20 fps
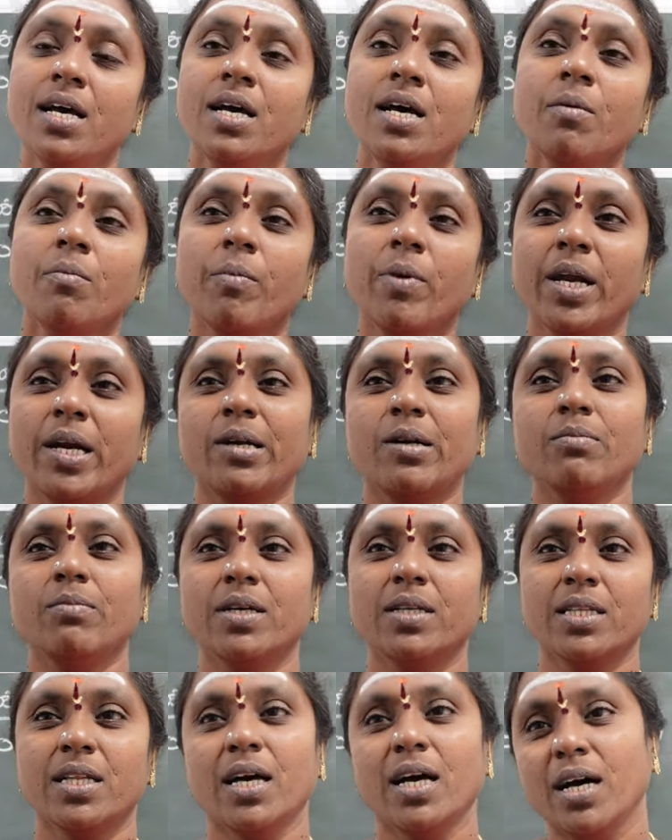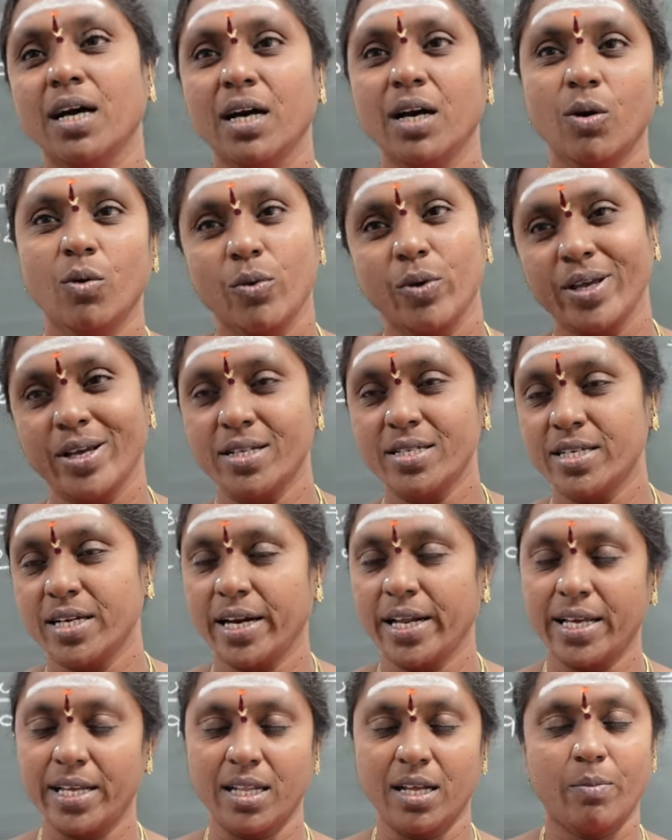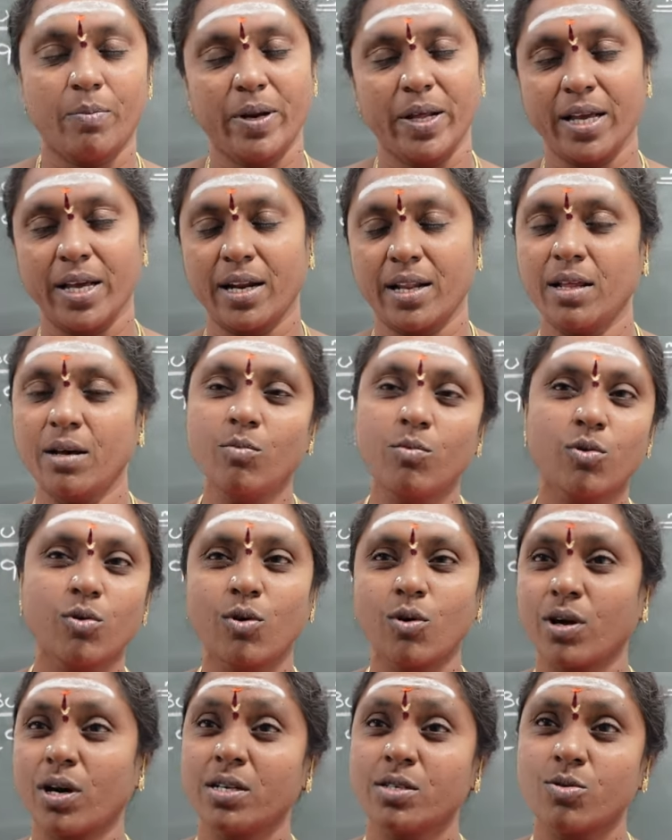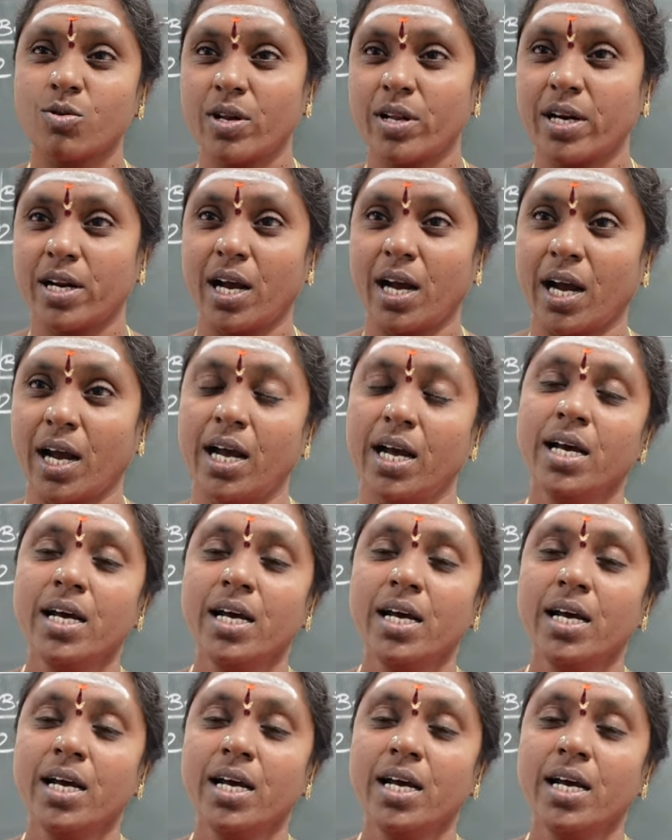மீண்டும் அந்த உயிர் ஜனிக்குது அப்படிங்கிறத முன்னோர்கள் சொல்லியிருக்காங்க